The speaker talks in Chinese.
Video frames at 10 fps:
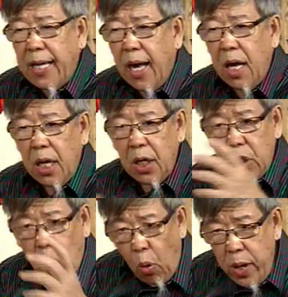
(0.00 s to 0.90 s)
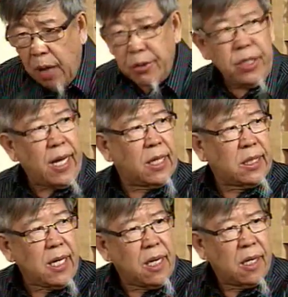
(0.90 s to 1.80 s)
家都要
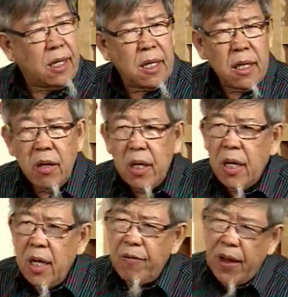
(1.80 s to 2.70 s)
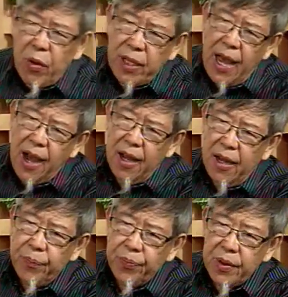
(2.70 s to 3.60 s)
GSD，反对
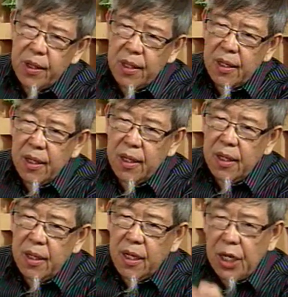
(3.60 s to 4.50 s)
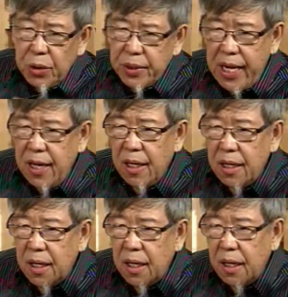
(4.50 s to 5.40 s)
党，各树丁，
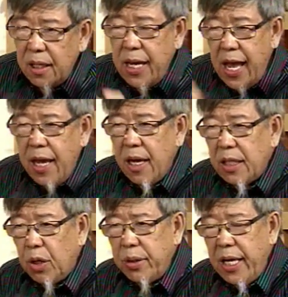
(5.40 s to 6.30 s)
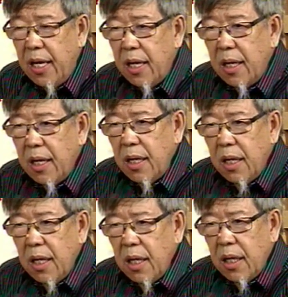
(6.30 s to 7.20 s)
聂兄弟，
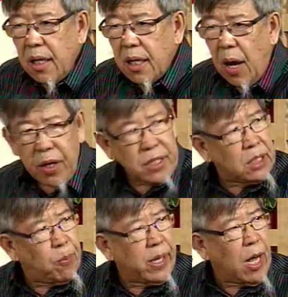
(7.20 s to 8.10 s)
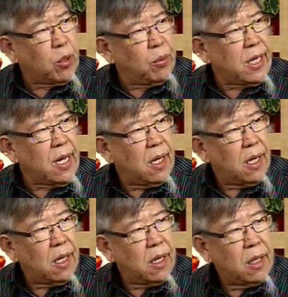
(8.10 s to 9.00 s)
搞的是什么鸟东西？
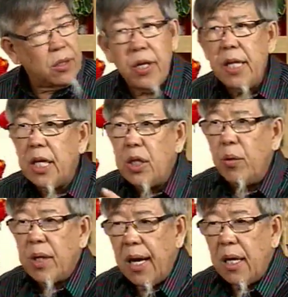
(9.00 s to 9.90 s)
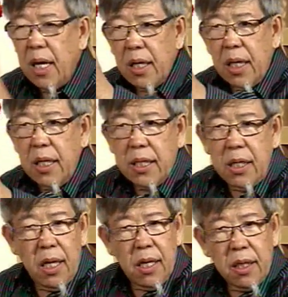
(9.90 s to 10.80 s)
所以行动能跟
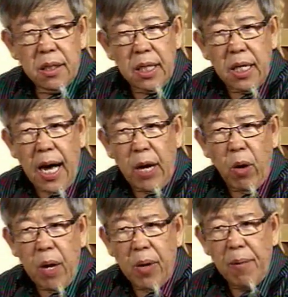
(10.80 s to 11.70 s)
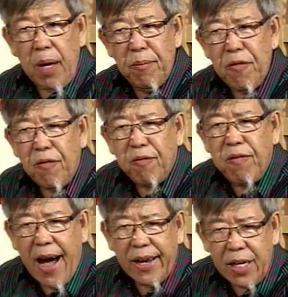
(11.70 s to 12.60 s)
这个安不尔他们
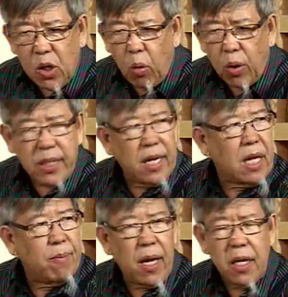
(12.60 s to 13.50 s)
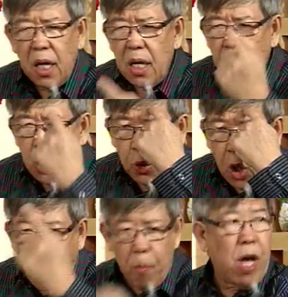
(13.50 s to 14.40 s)
反的过程里面有
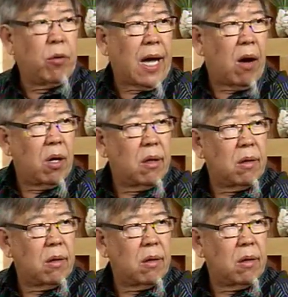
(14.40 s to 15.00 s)
头没有脑？